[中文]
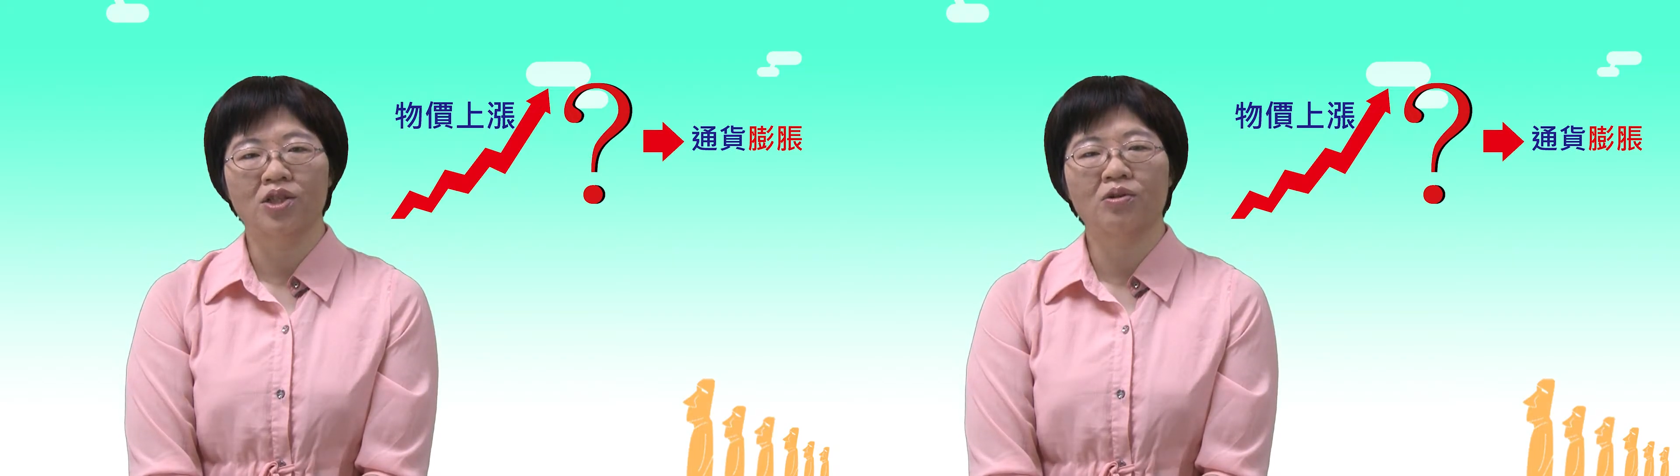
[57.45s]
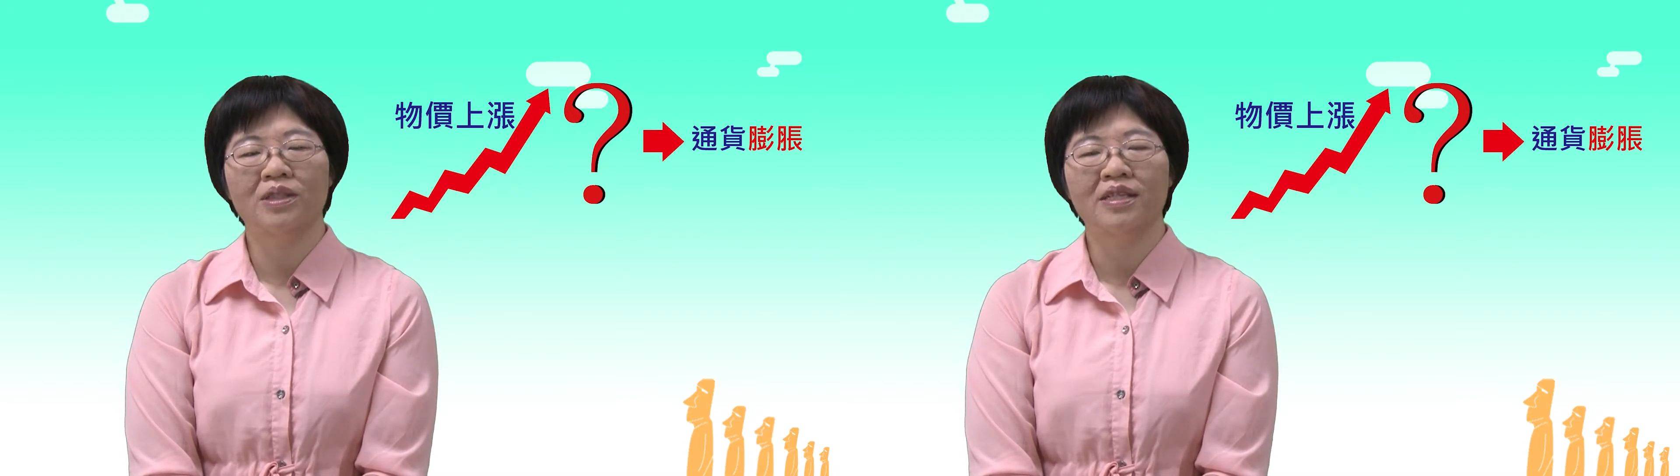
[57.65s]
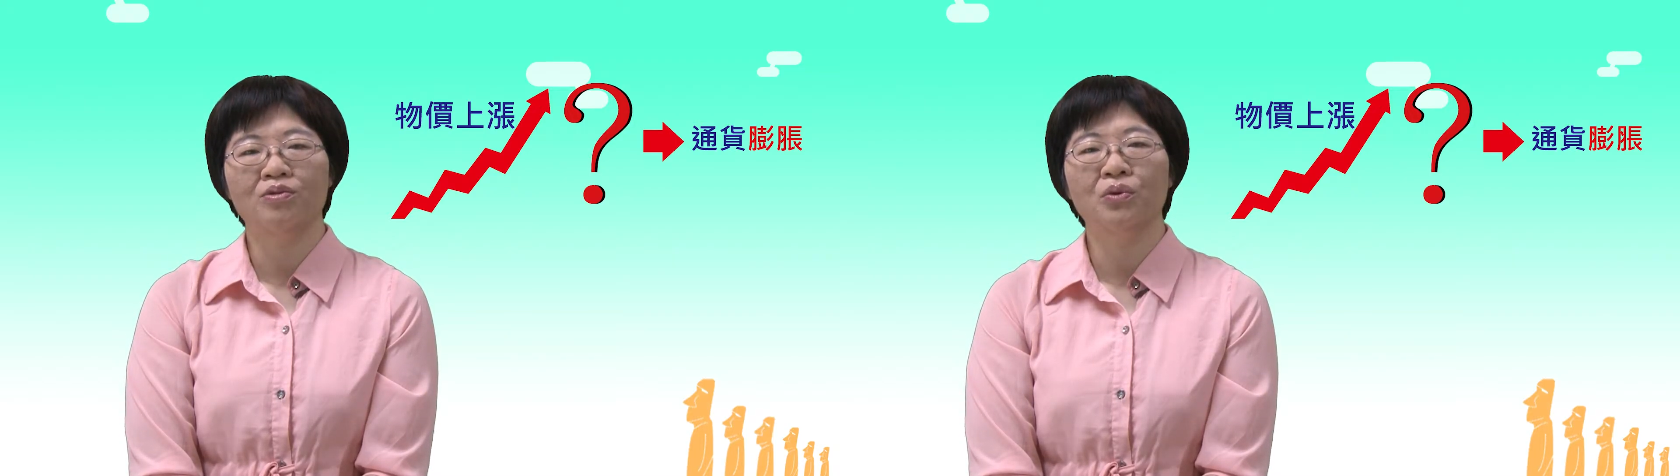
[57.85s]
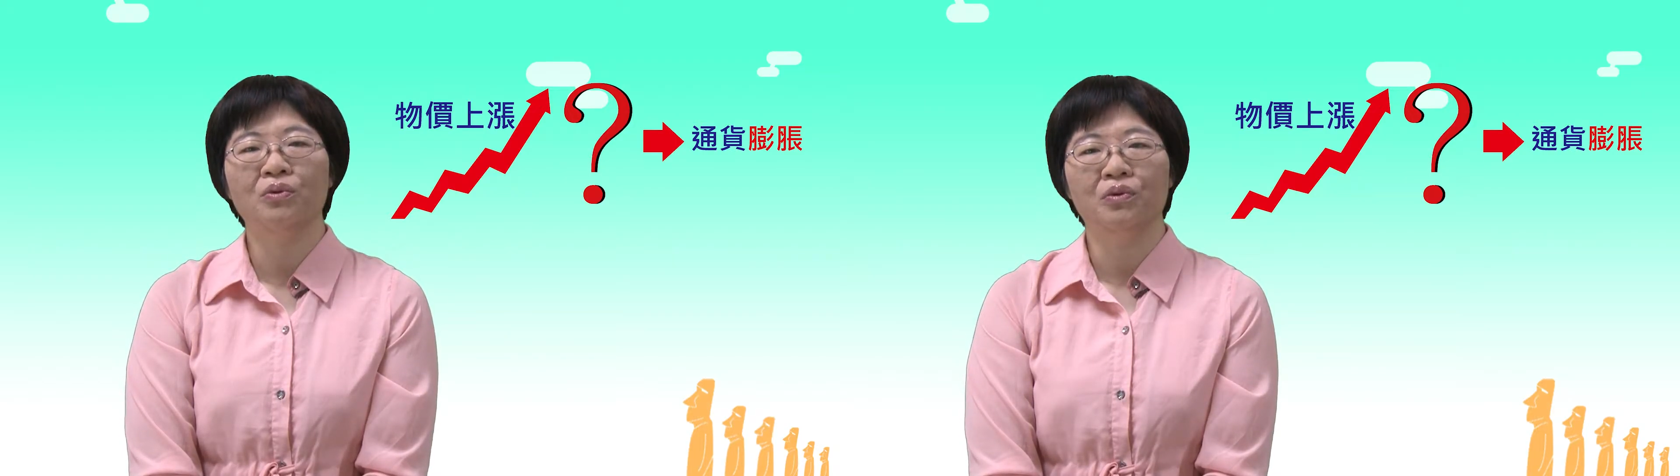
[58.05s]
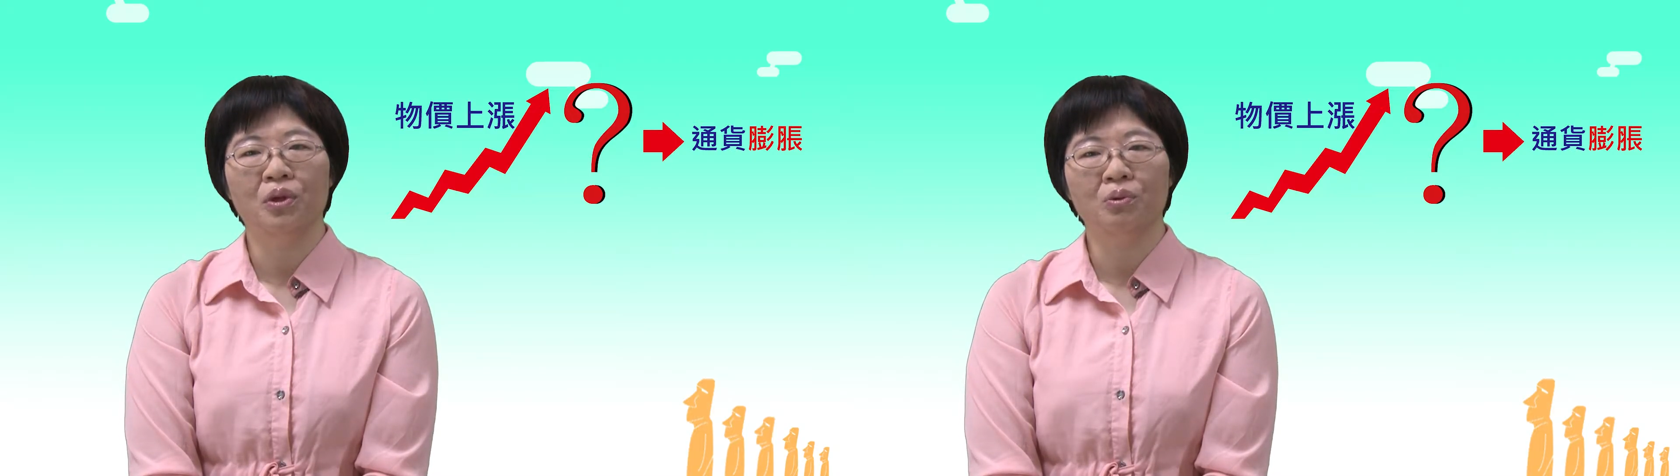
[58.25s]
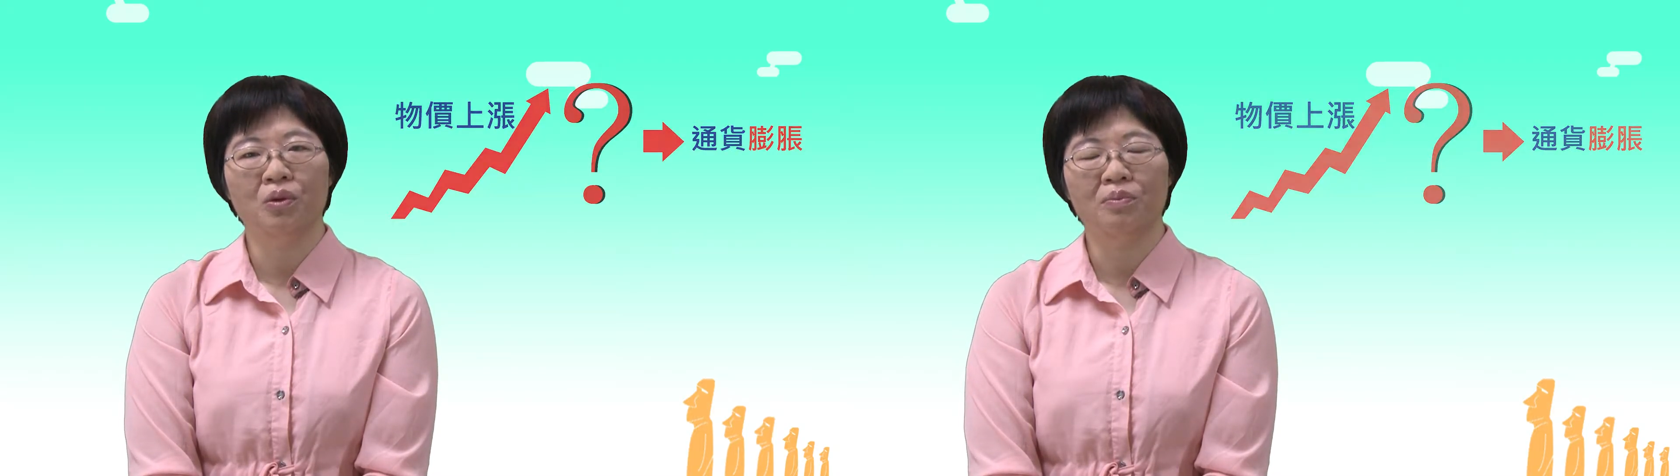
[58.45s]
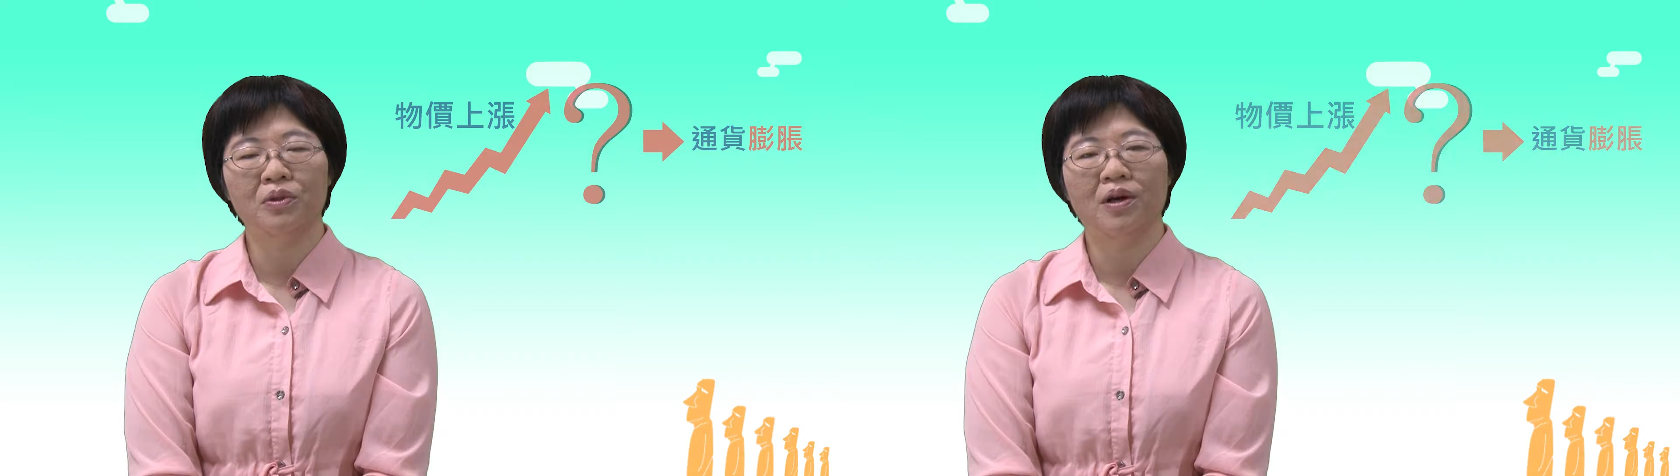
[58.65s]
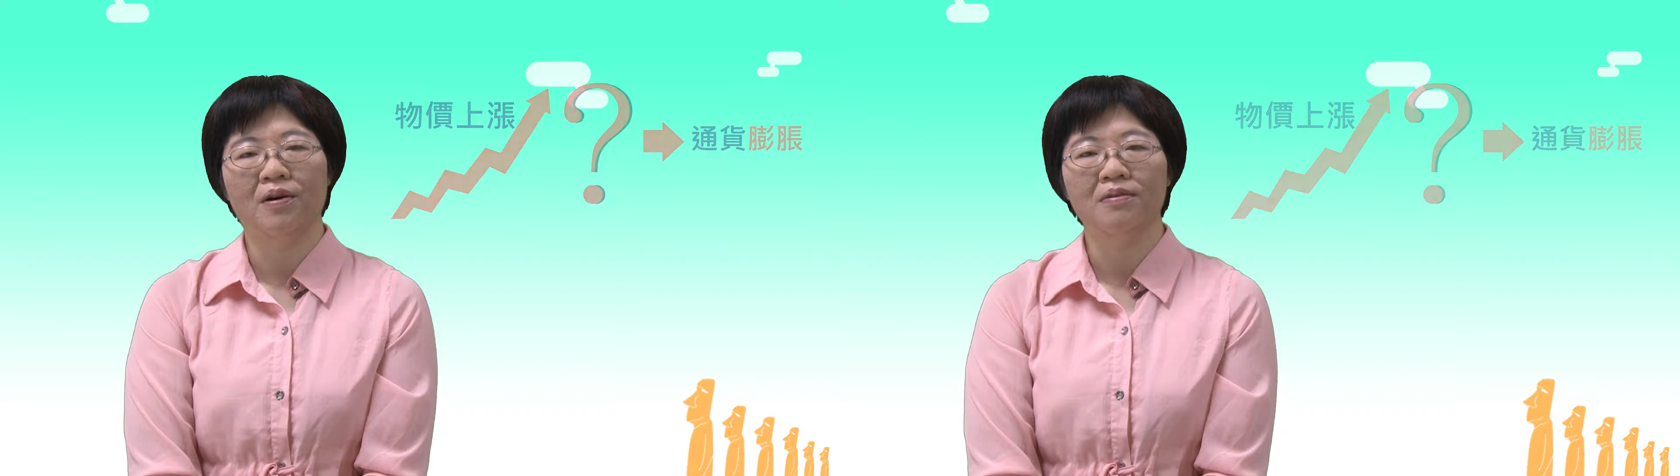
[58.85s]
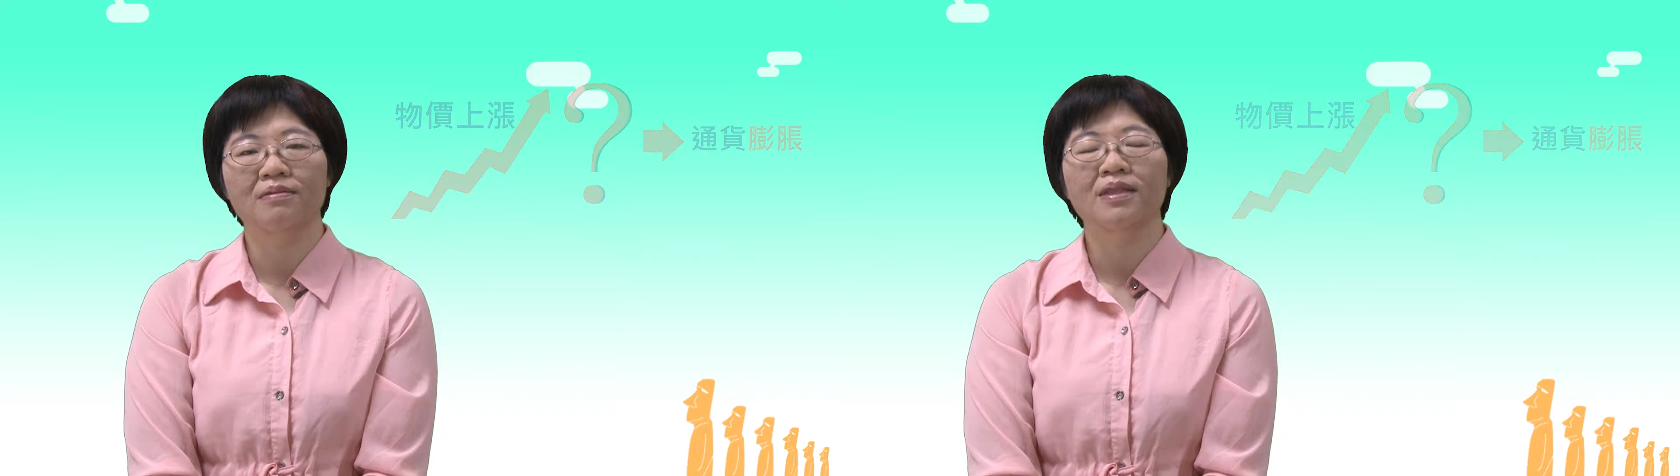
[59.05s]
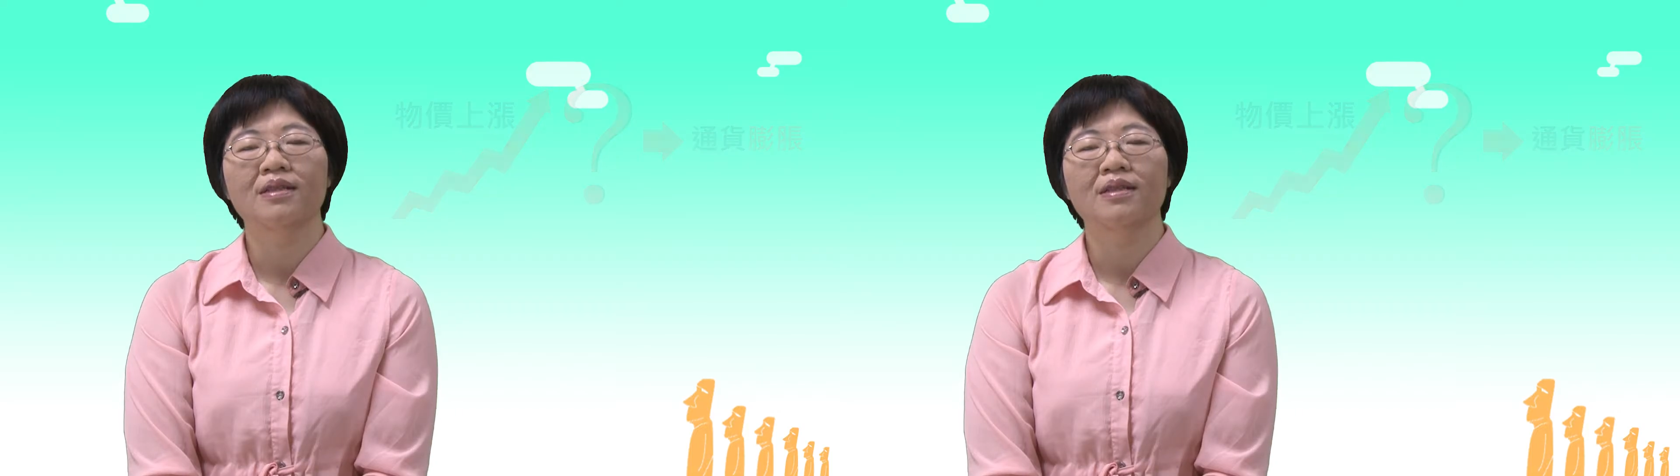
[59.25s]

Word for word: 受程度有所不同。